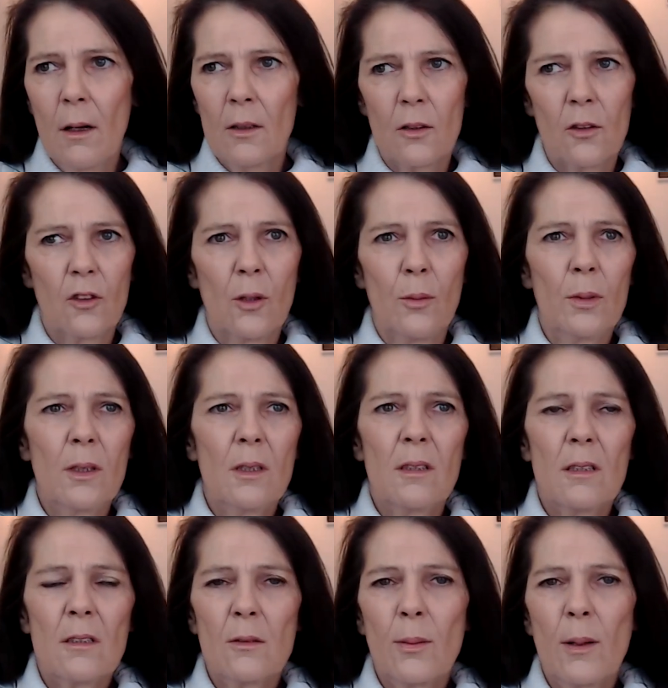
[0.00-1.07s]
Stimmt es
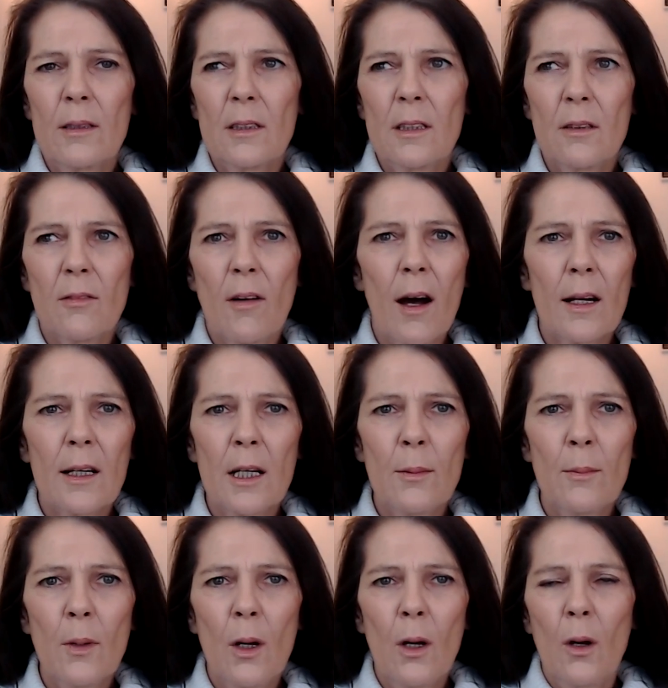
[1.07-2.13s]
jetzt, was ich
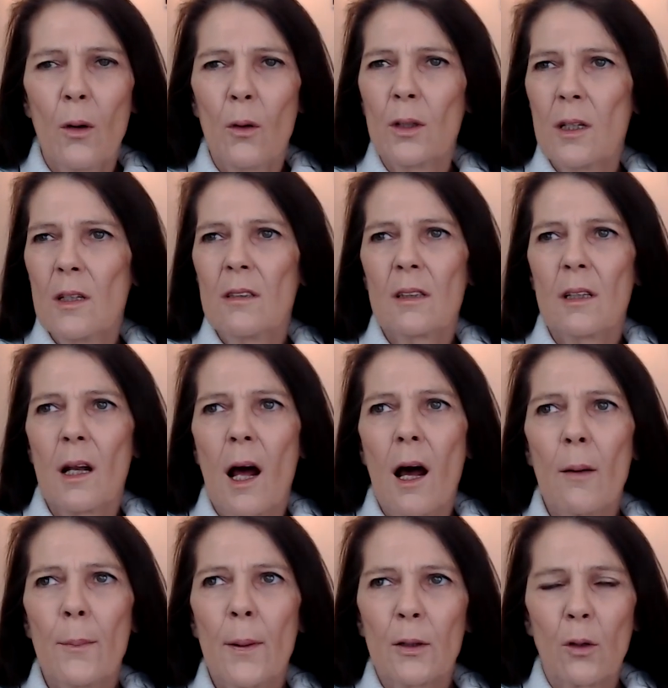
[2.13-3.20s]
wahrnehme? Oder ist der
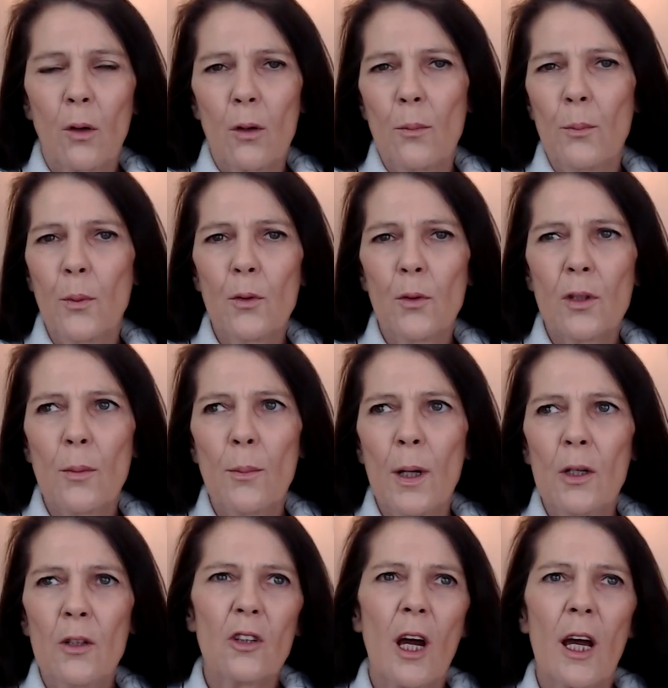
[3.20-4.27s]
Nachbar doch ein böser
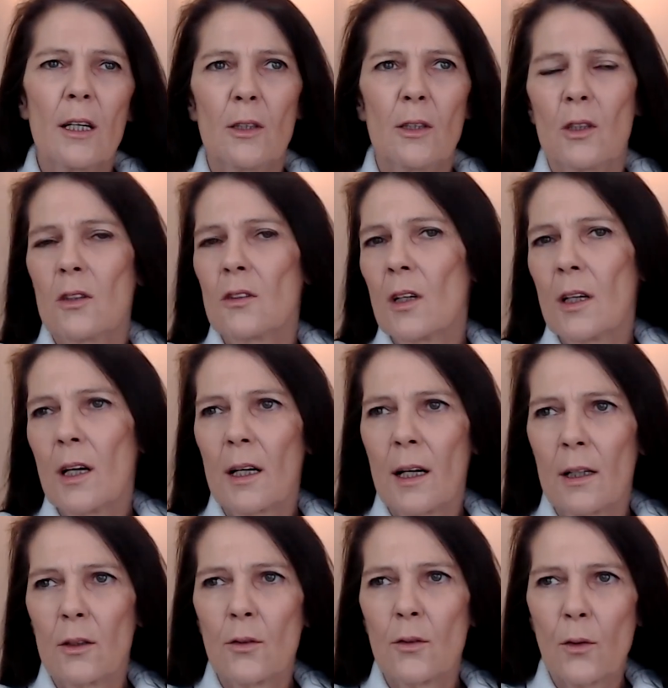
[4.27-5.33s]
Mensch? Eigentlich ist er ja
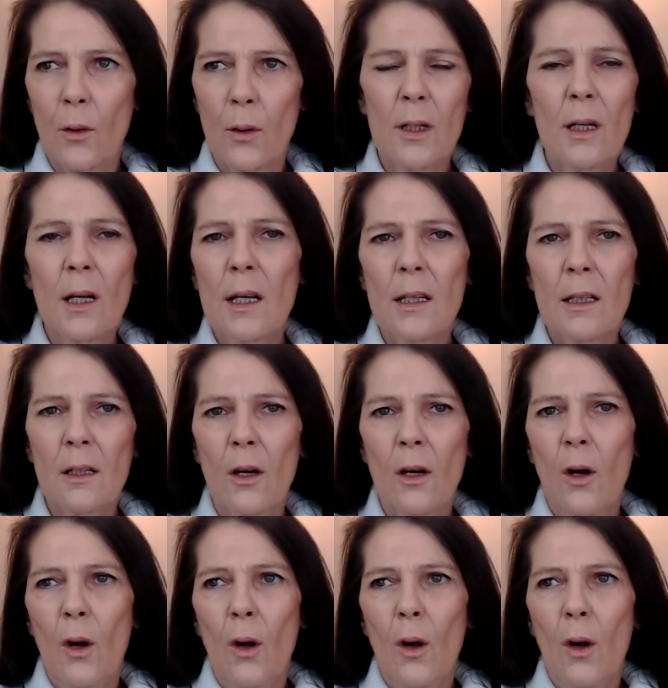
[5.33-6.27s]
ganz freundlich.